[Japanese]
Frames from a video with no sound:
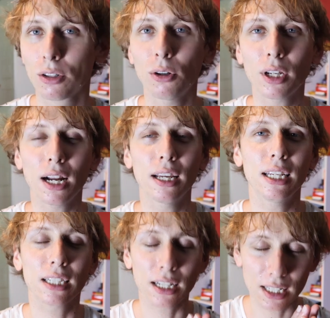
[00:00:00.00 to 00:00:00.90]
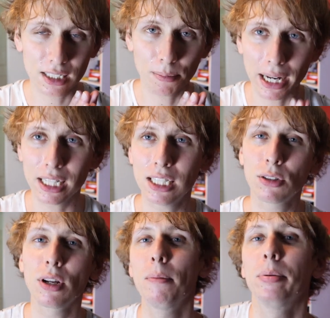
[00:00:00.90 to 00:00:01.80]
これから1ヶ月毎日
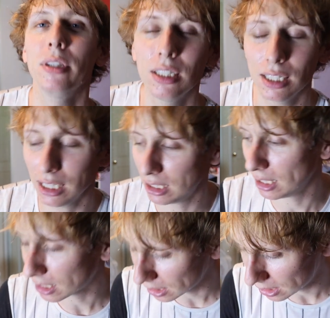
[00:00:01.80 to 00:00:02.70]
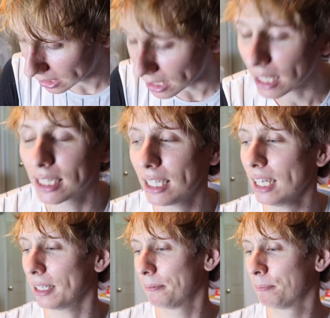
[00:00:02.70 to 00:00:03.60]
このアプリにし従っ
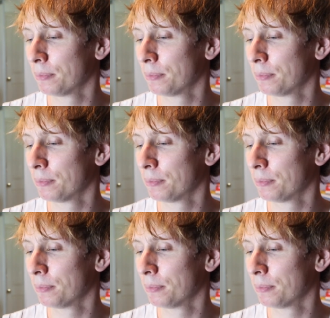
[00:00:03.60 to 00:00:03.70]
て